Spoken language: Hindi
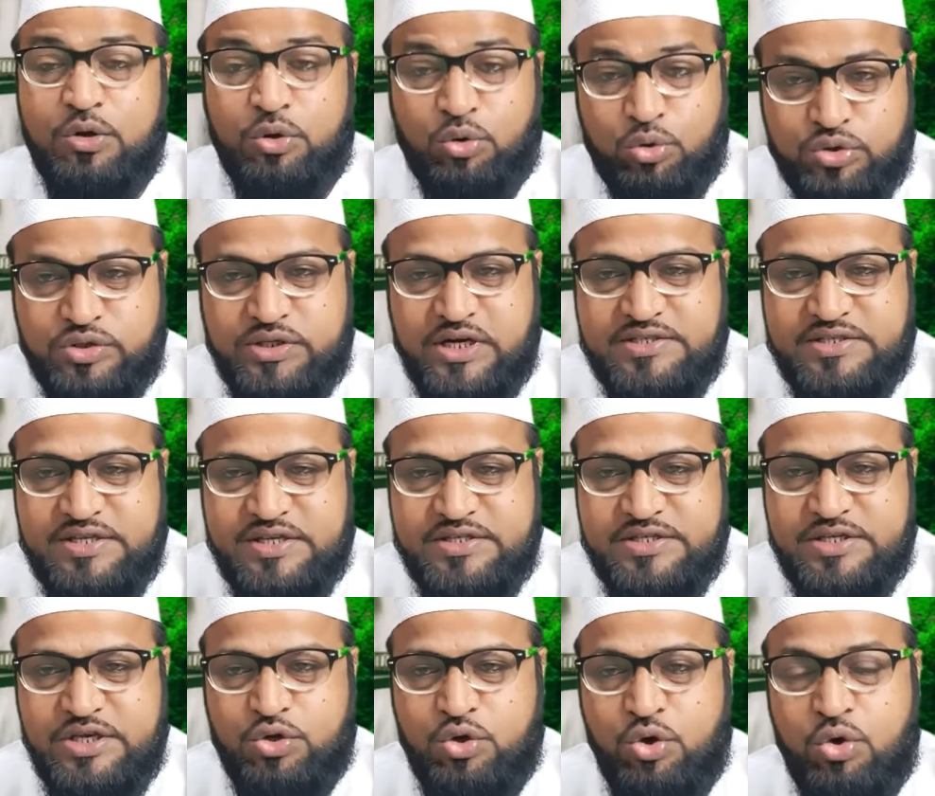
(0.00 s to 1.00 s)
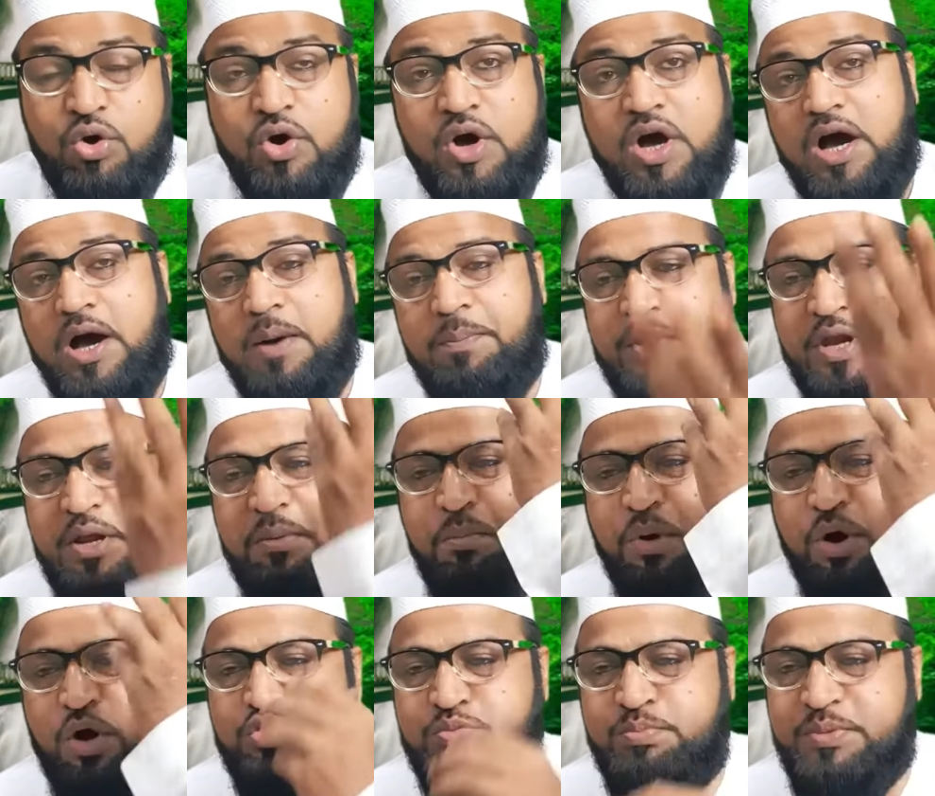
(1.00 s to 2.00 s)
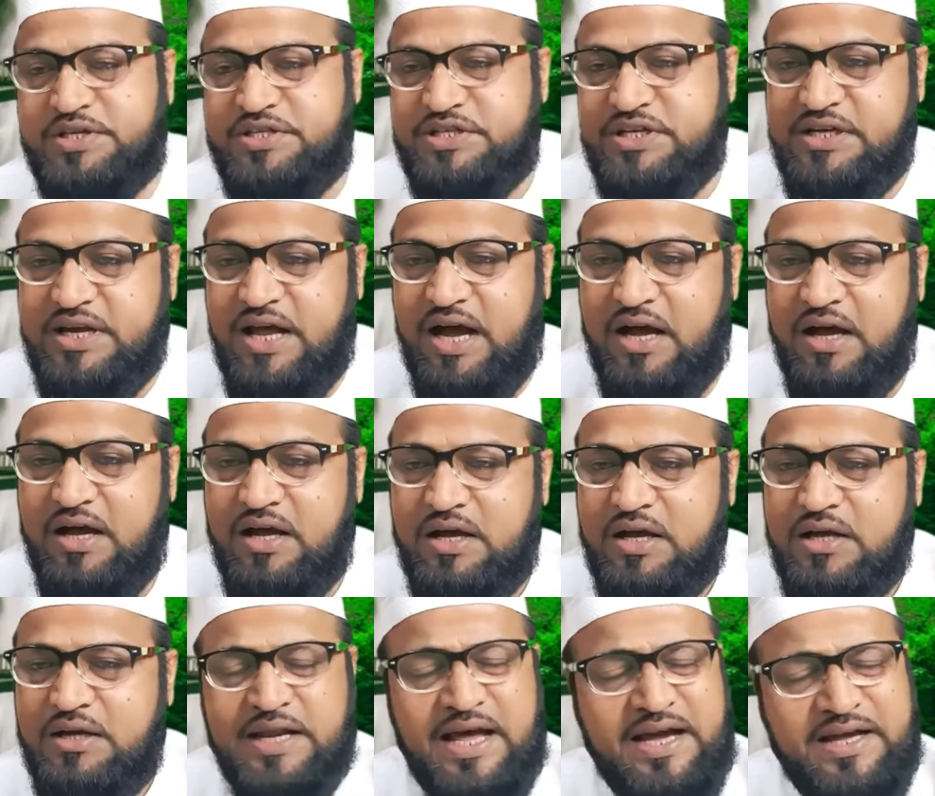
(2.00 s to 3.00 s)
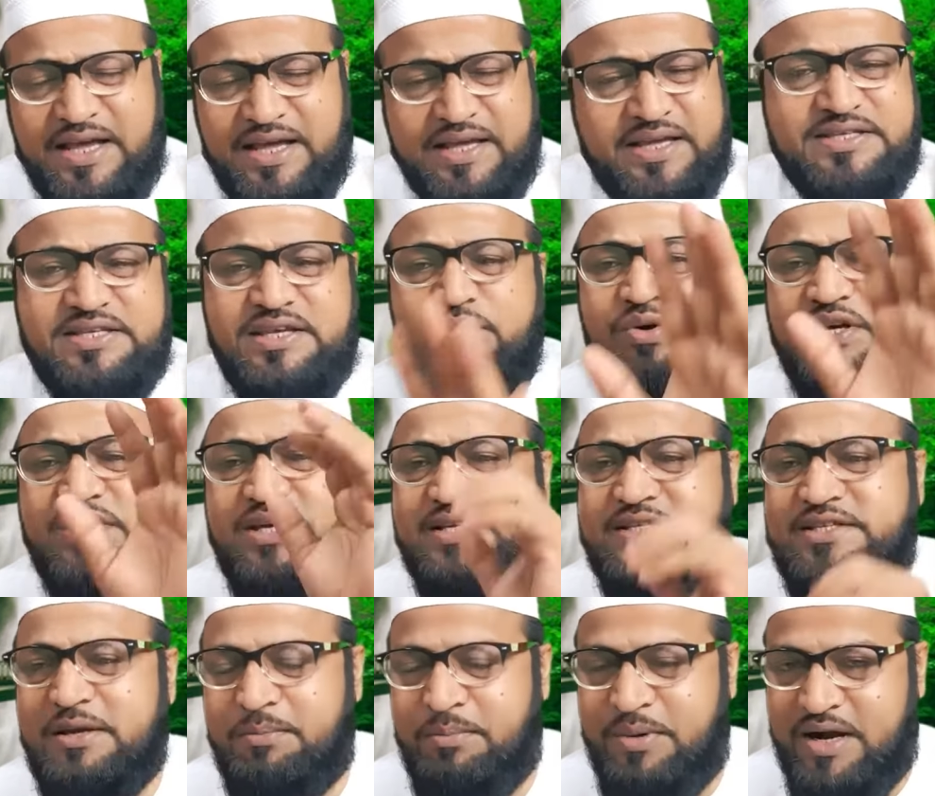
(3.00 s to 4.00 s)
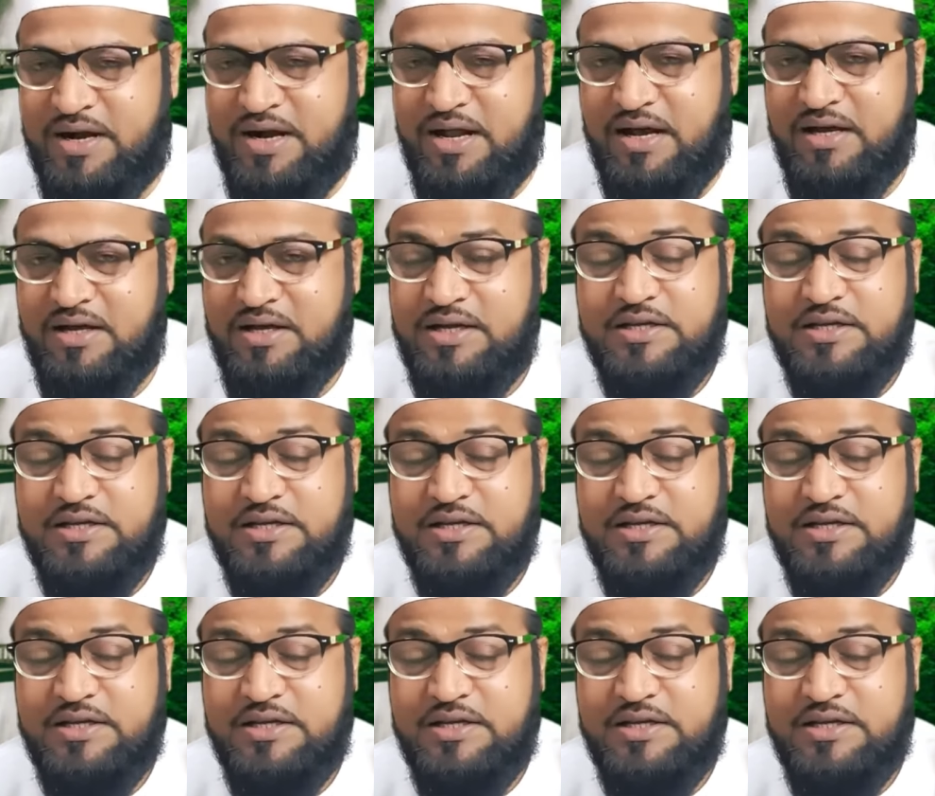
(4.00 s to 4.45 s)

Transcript: कुदरत से सीखो अपनी मौज में जीना ना कि किसी वजह से मरना